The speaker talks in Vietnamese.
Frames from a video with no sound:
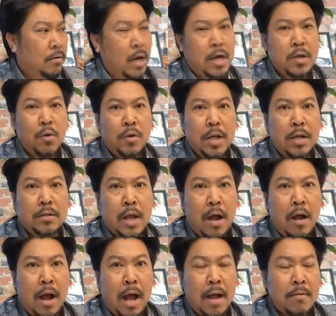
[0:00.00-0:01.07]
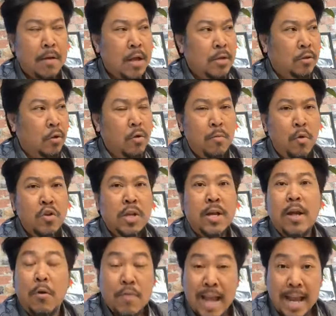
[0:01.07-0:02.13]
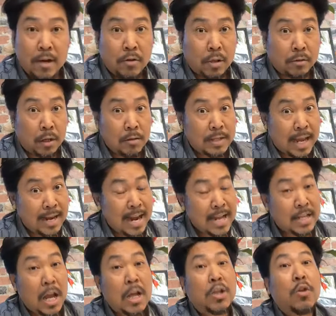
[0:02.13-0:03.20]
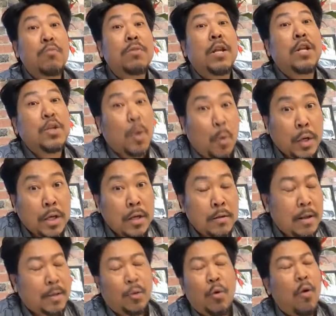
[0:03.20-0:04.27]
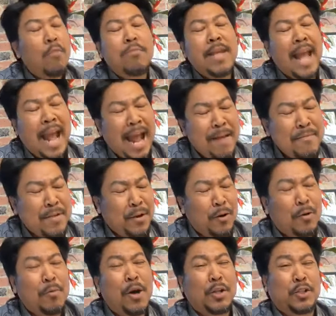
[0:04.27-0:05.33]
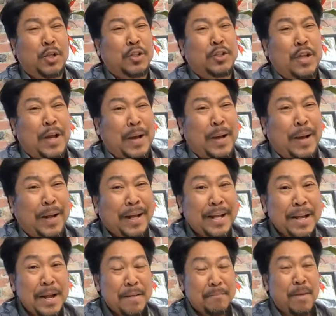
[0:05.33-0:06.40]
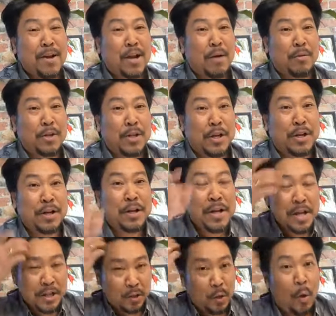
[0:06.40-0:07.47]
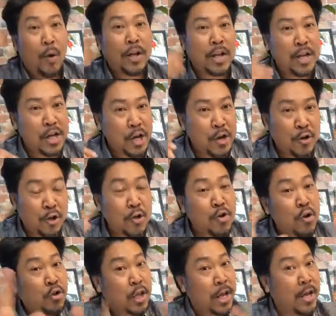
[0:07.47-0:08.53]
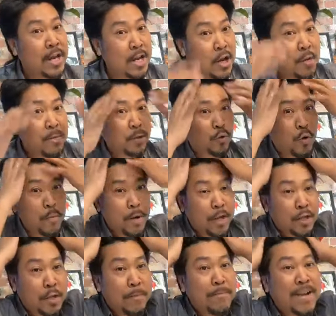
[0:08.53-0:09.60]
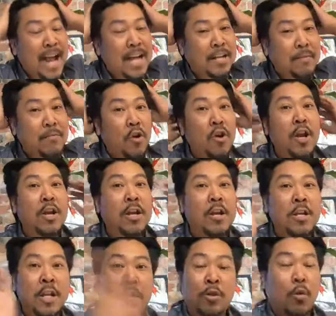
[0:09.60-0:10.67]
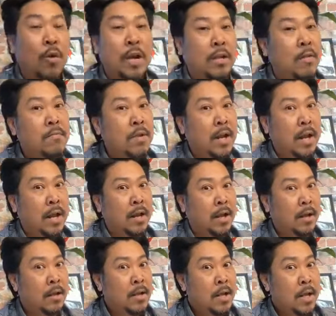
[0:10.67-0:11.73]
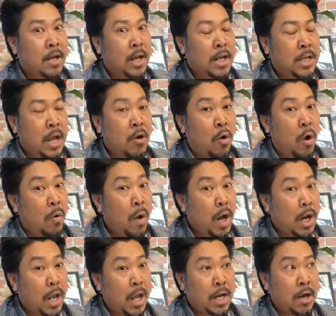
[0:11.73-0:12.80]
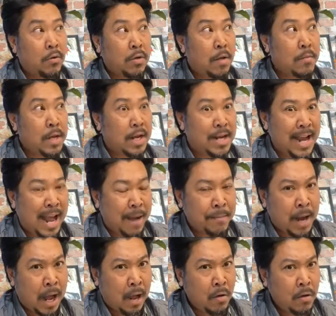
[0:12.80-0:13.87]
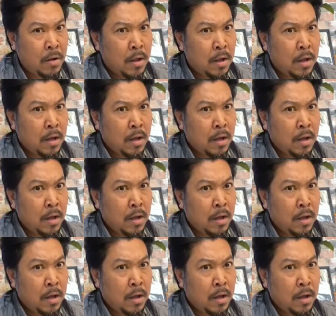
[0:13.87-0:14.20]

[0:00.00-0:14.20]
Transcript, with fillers: Trời nó vui dễ sợ ha, tôi cũng muốn dựng đầu dậy đó, tôi tự chạy ra chơi chung cho nó vui, nhưng mà tôi không dám, nhiều lúc mới sợ sợ. Bắt công nó nhìn đó, tôi là như nó nói thiệt, nếu mà tôi mà chùm khăn chùm đồ lên là nó nhìn tôi là giống như là là, là dân ngoại quốc liền, đâu giống Việt Nam đâu.